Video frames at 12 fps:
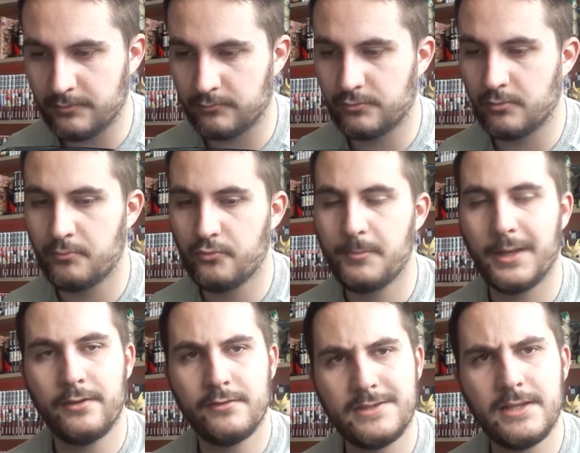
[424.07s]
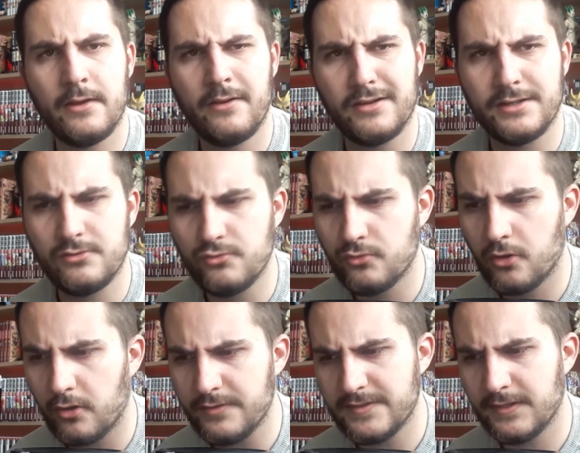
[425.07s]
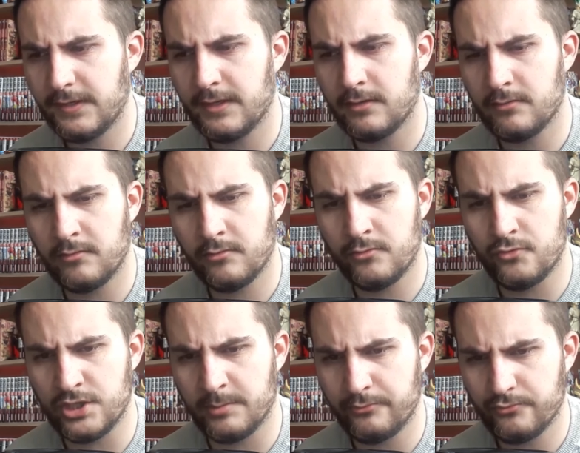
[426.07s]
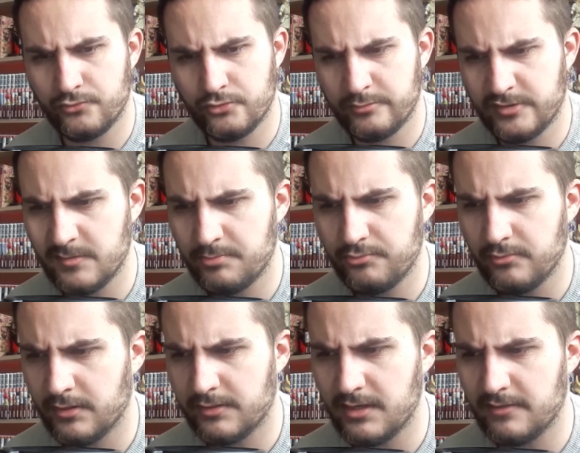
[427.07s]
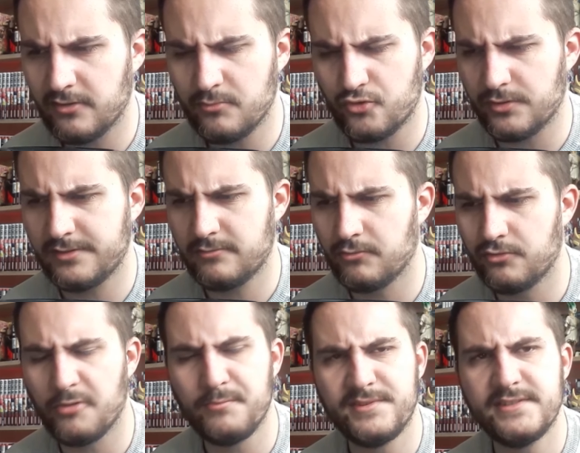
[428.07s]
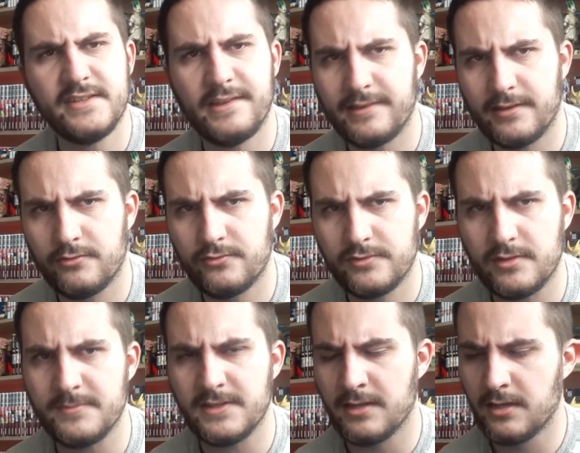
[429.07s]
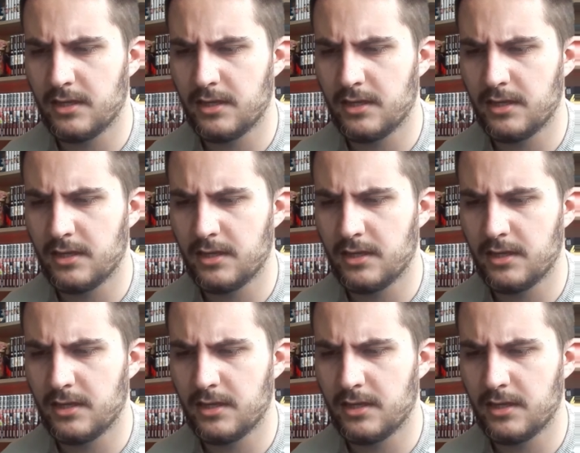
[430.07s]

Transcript: Donc Blue Period qui d'ailleurs est une grande série hein, au Japon. Je sais plus à quel tome, je crois qu'ils sont au tome 17, quelque chose comme ça.